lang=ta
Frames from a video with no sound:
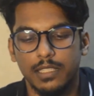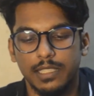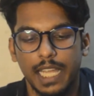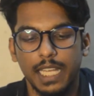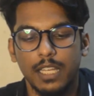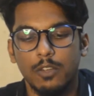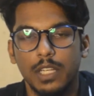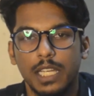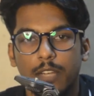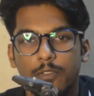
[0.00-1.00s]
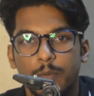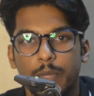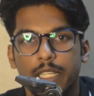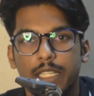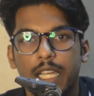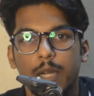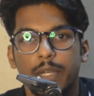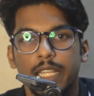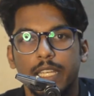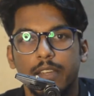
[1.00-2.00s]
ஸ்டாண்டாக கூட கன்வெர்ட் பண்ணிவிட்டு
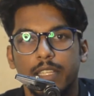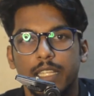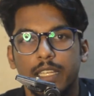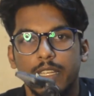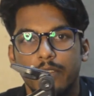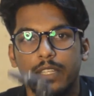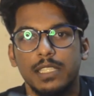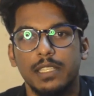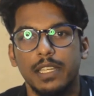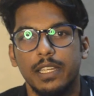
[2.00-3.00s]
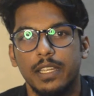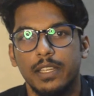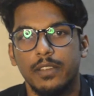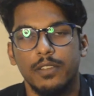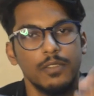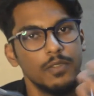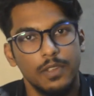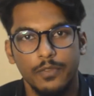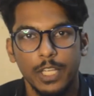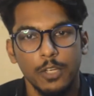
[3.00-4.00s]
அப்படியே நீங்கள் வந்து வச்சுட்டு
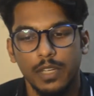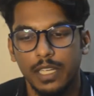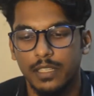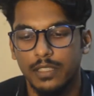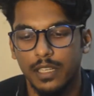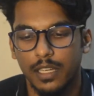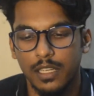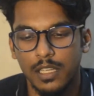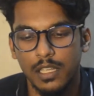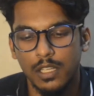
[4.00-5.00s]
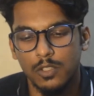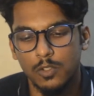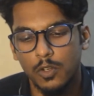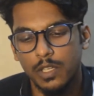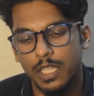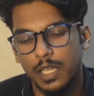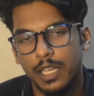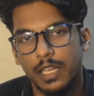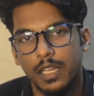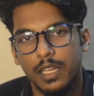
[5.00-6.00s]
வீடியோவை எடுத்துக்கலாம் ஸோ இந்த
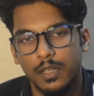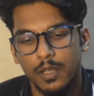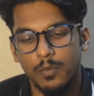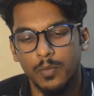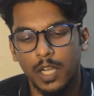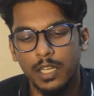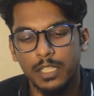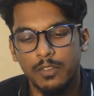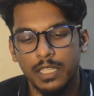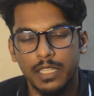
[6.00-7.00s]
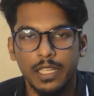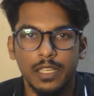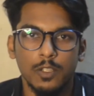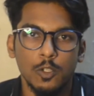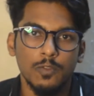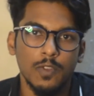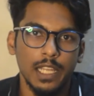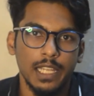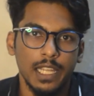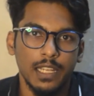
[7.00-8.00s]
ப்ராடக்ட் வந்து
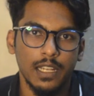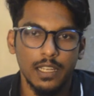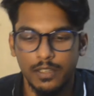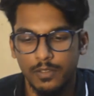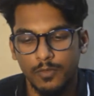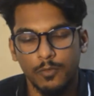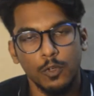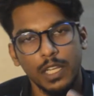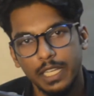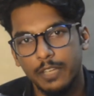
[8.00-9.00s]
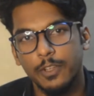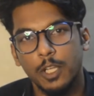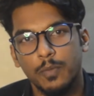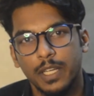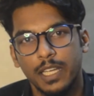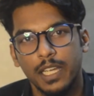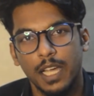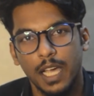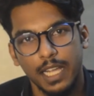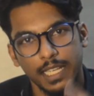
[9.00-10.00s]
யூஸ்ஃபுல்லாக இல்லையான்னா ஃபுல்லாக நீங்கள் வீடியோ
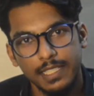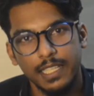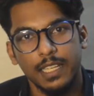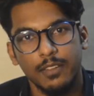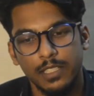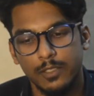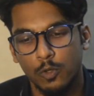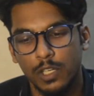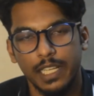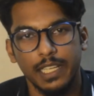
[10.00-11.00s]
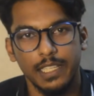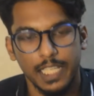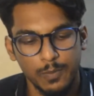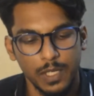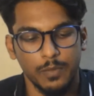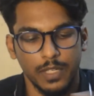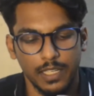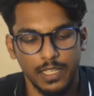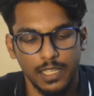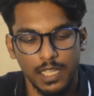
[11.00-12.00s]
பாருங்கள் கடைசியில் நான் வந்து சொல்கிறேன் எக்ஸ்பிளைன்
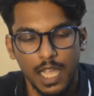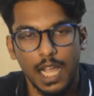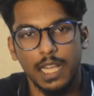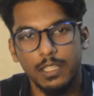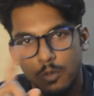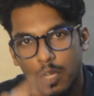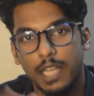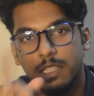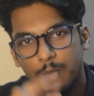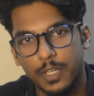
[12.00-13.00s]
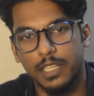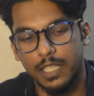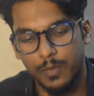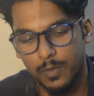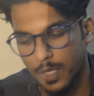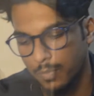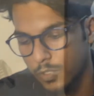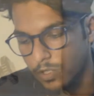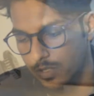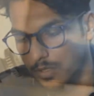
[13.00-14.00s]
பண்ணுறேன் அடு அடுத்த ப்ராடக்ட் நம்ம பார்ப்போம்